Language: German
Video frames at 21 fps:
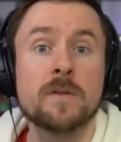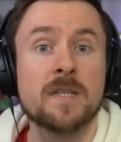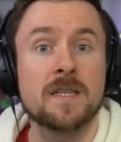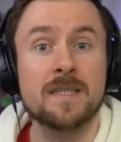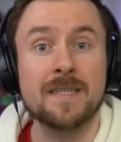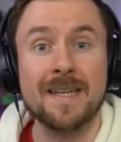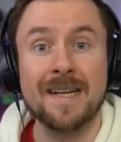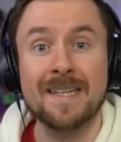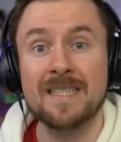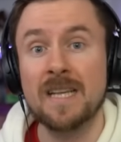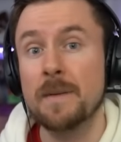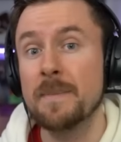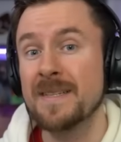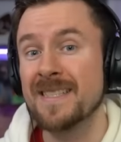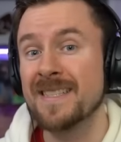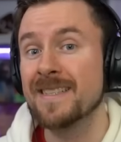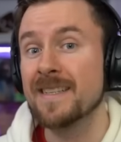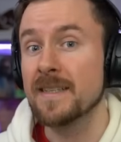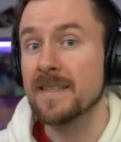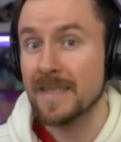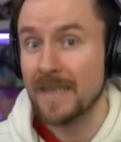uns das Ganze ein
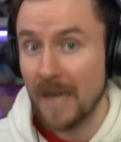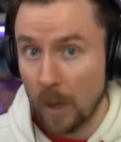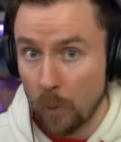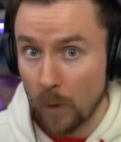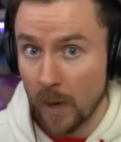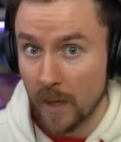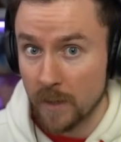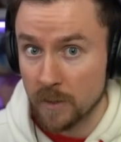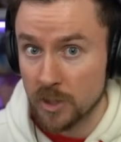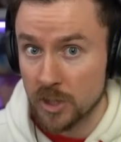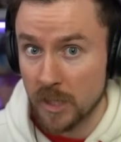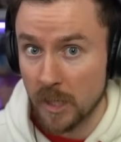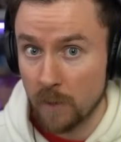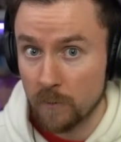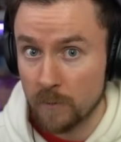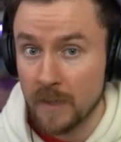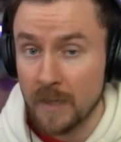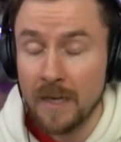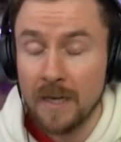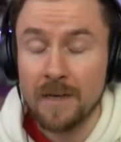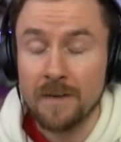bisschen genauer
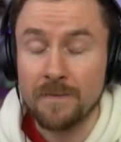anschauen